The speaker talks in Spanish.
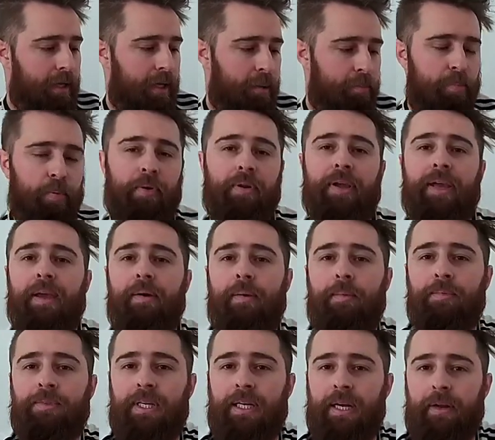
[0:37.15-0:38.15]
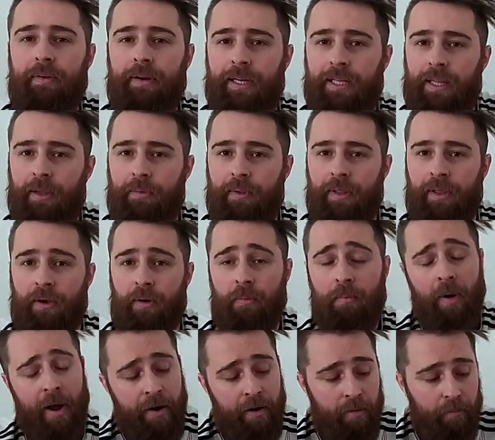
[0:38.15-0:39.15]
¿Y por qué vamos a grabar este video?
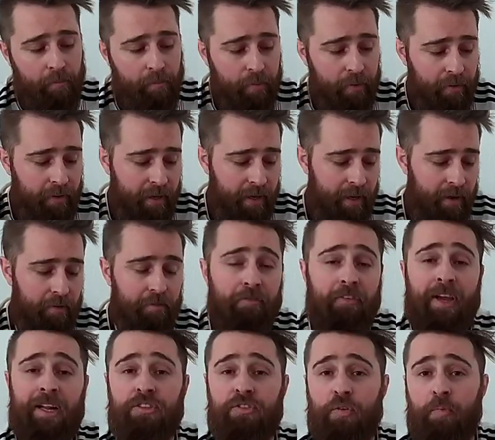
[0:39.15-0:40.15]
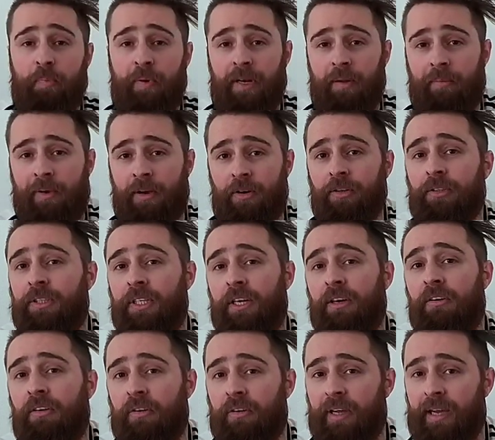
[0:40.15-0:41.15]
Bueno, porque fui al super y me
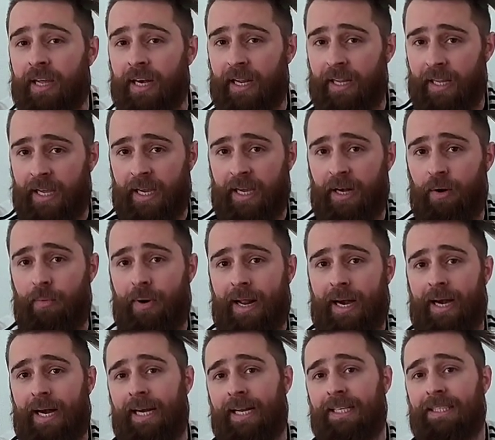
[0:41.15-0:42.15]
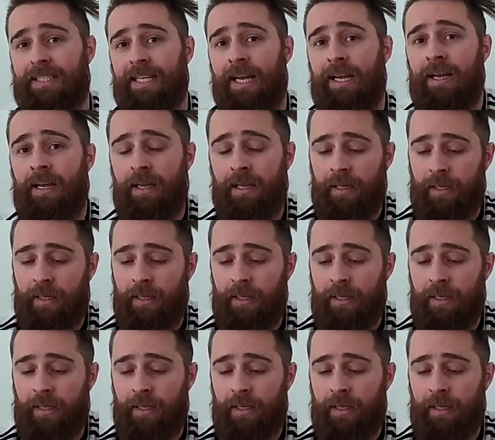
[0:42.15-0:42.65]
encontré con lo que creía que era una rareza,